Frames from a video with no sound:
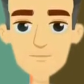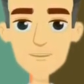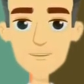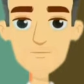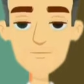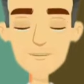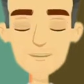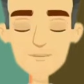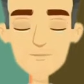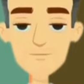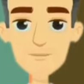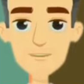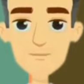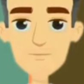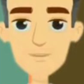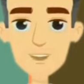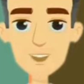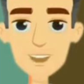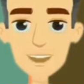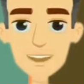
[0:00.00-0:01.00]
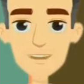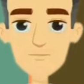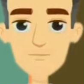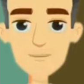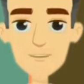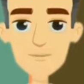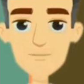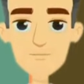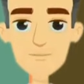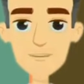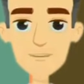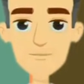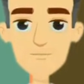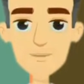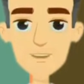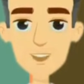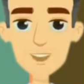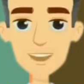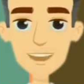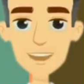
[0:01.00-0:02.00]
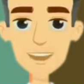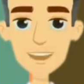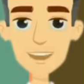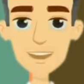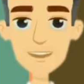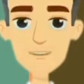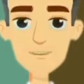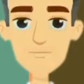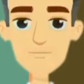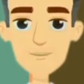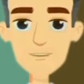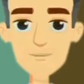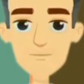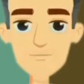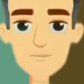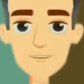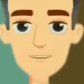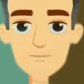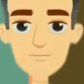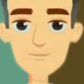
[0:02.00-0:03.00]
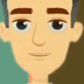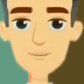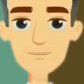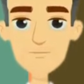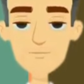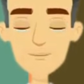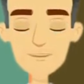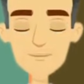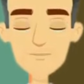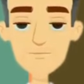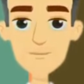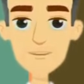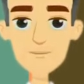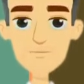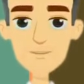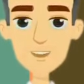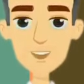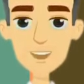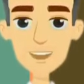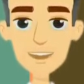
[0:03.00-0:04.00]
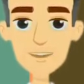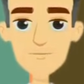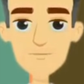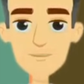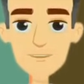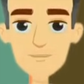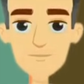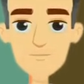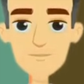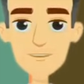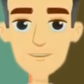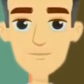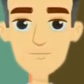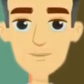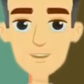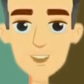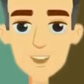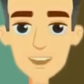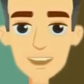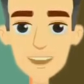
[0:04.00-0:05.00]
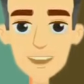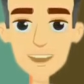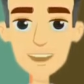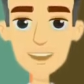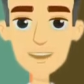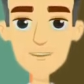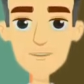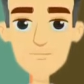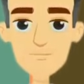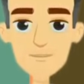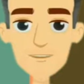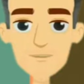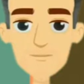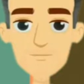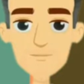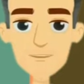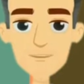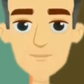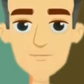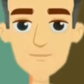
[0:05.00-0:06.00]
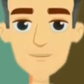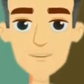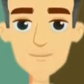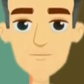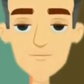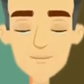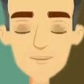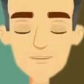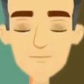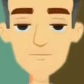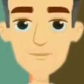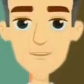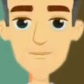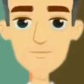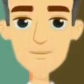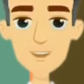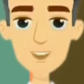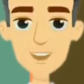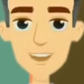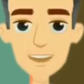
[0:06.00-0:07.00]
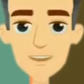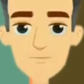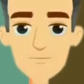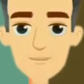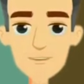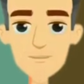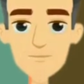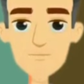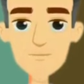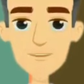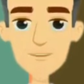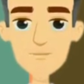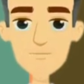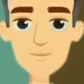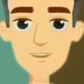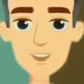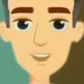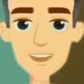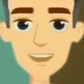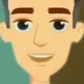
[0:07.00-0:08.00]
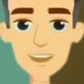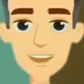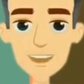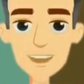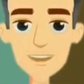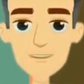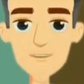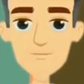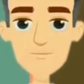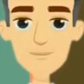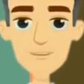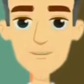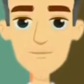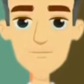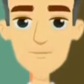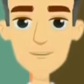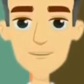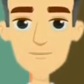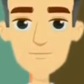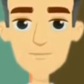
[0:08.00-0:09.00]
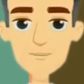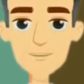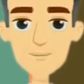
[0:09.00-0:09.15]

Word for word: teacher's questions. Ulangi. Answer your teacher's questions. Artinya, jawablah pertanyaan gurumu. Nah,